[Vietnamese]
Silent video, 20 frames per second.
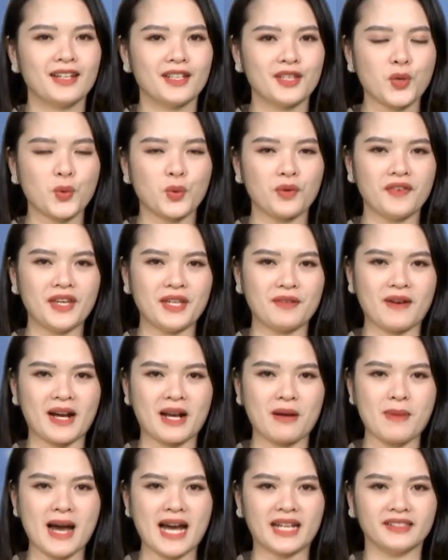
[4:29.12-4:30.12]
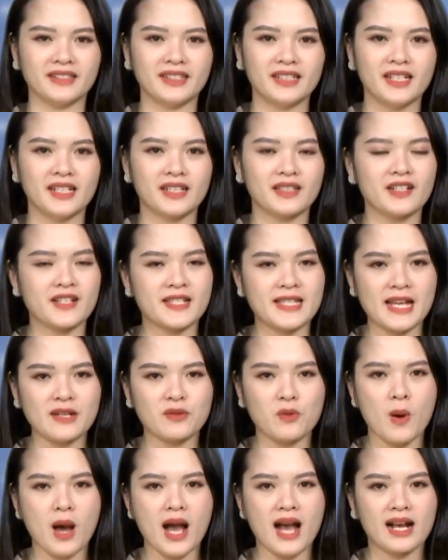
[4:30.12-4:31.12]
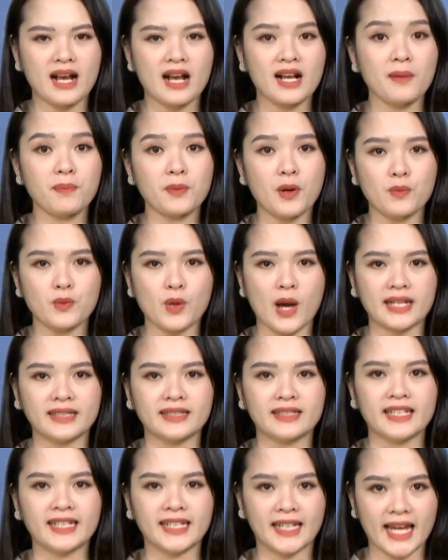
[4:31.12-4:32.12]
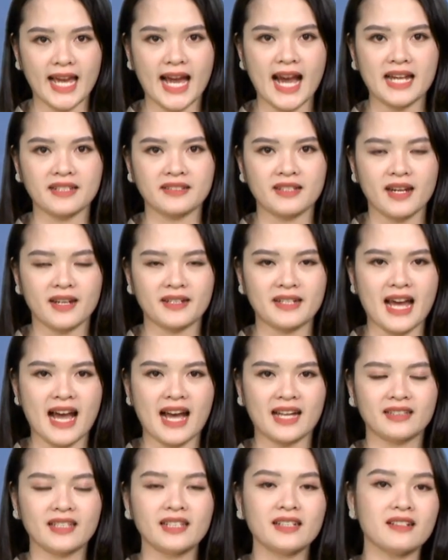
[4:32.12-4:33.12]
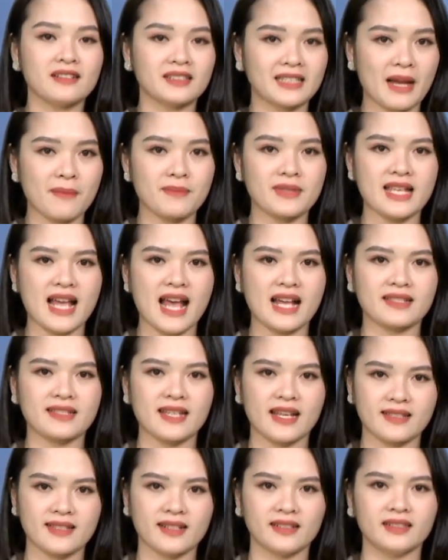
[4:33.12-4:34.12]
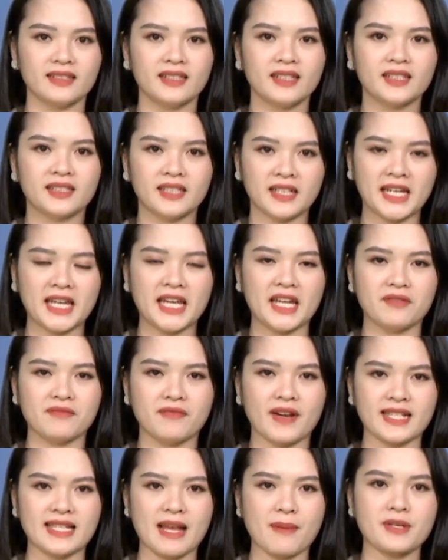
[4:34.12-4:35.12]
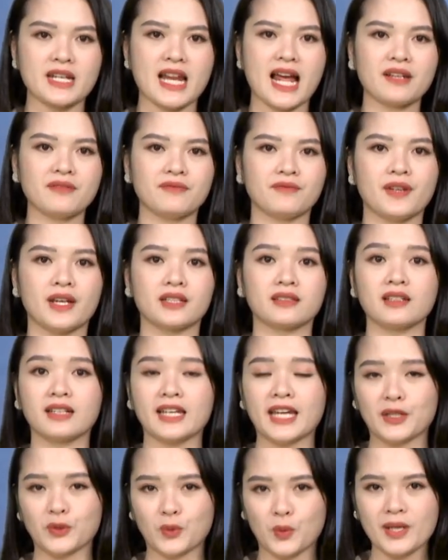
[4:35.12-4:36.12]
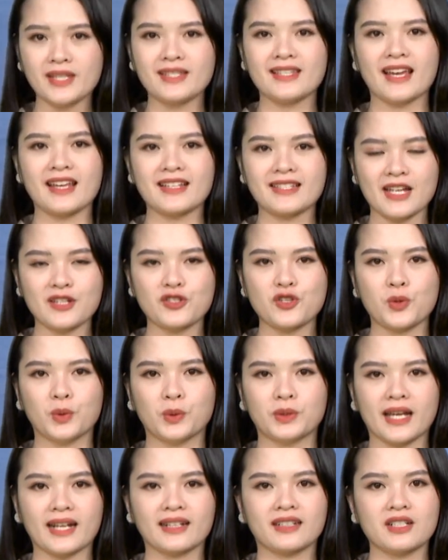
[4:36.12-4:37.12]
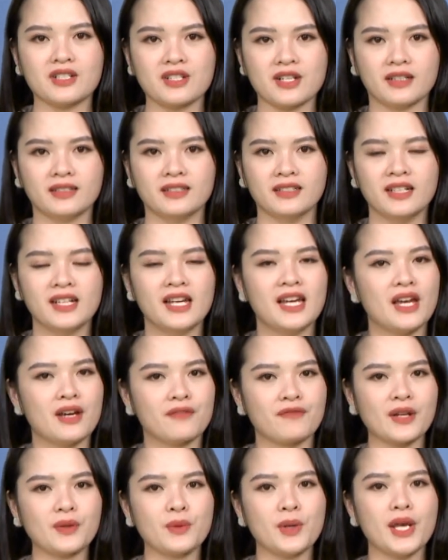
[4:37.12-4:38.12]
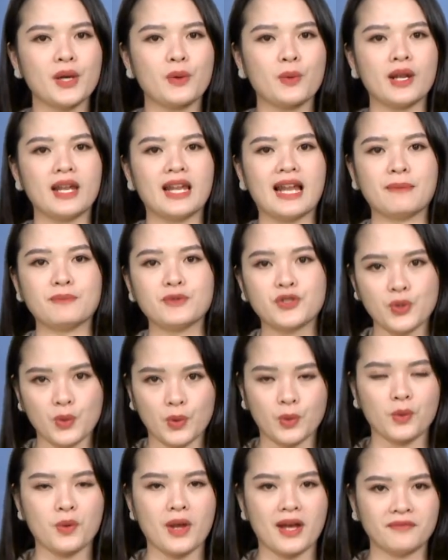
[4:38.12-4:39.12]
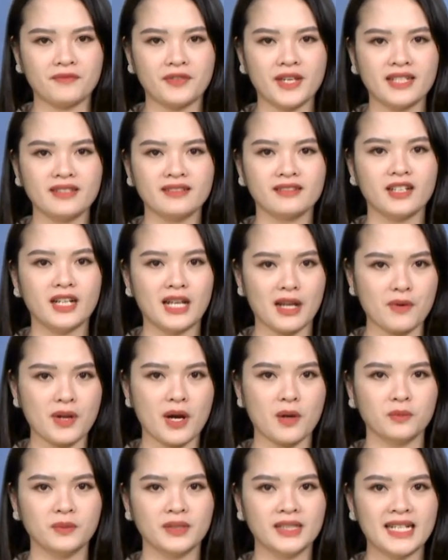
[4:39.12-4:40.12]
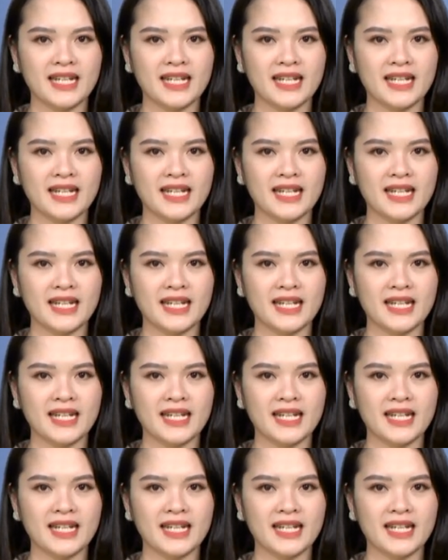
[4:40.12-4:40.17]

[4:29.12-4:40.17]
Thưa quý vị và các bạn, thời gian qua, các cấp công đoàn tỉnh Nghệ An đã tích cực tham gia xây dựng, thực hiện và giám sát việc thực hiện quy chế dân chủ tại cơ sở, phát huy quyền làm chủ của đoàn viên, người lao động.